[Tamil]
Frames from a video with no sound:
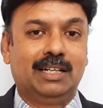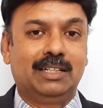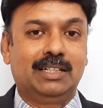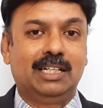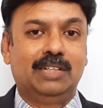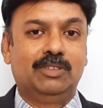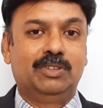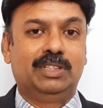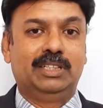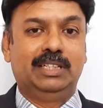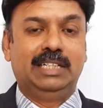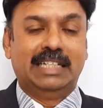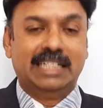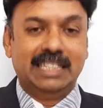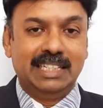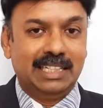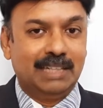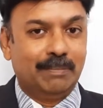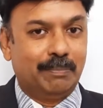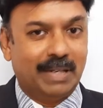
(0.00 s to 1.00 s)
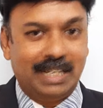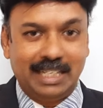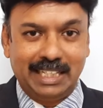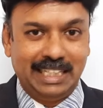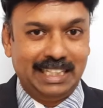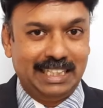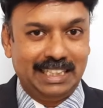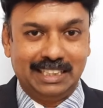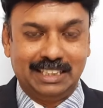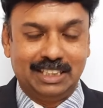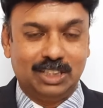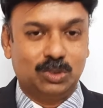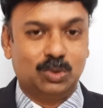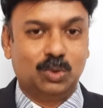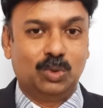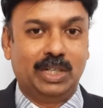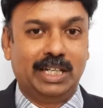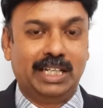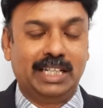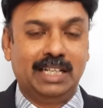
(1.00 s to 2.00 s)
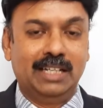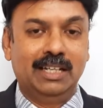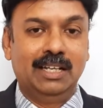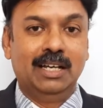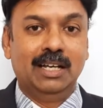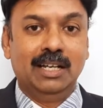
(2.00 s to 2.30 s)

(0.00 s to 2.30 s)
நாட்கள் வந்து நீங்கள் பழகிட்டீங்க அந்த சூழ்நிலையை